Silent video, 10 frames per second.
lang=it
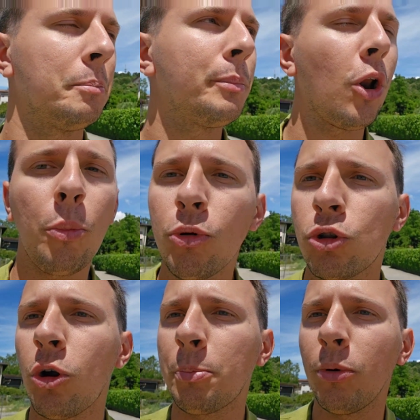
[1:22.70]
però
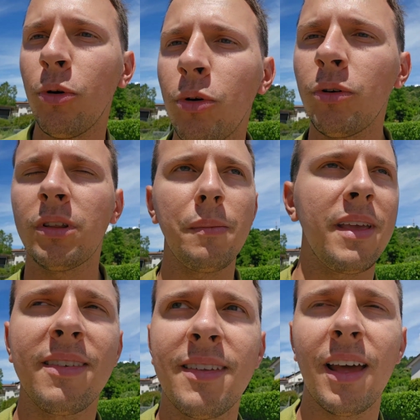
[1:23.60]
purtroppo
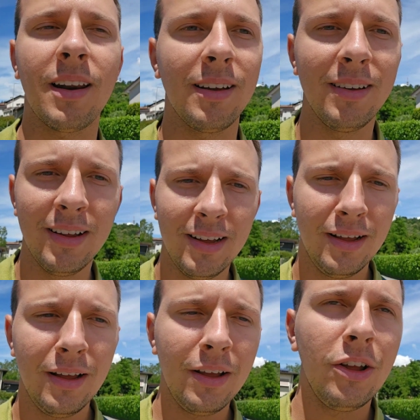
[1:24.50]
Temister
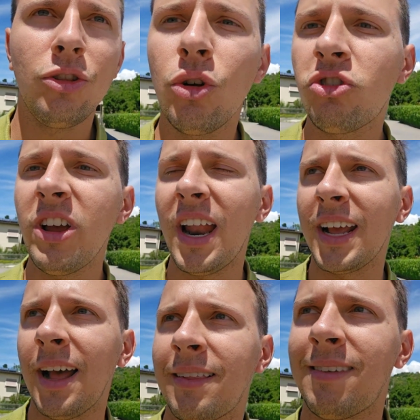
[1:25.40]
non c'è
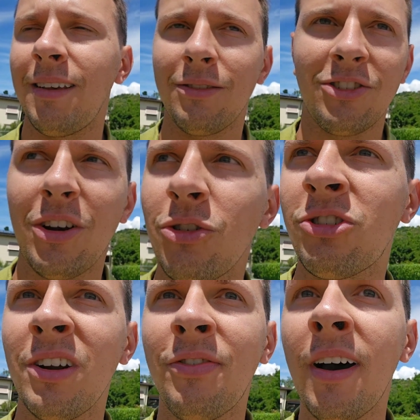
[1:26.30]
ragazzi, cioè non
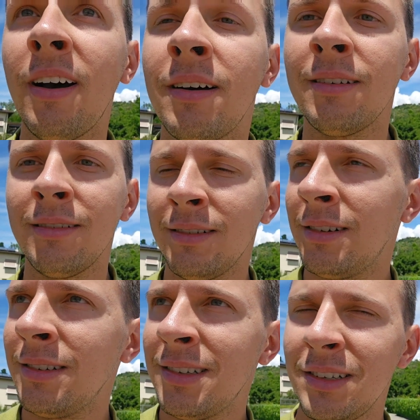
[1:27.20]
ce la fa
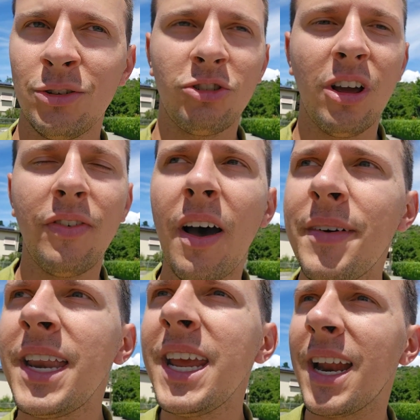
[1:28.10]
non ce la fa
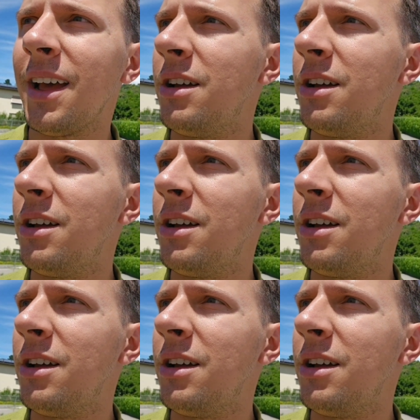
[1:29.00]
venire.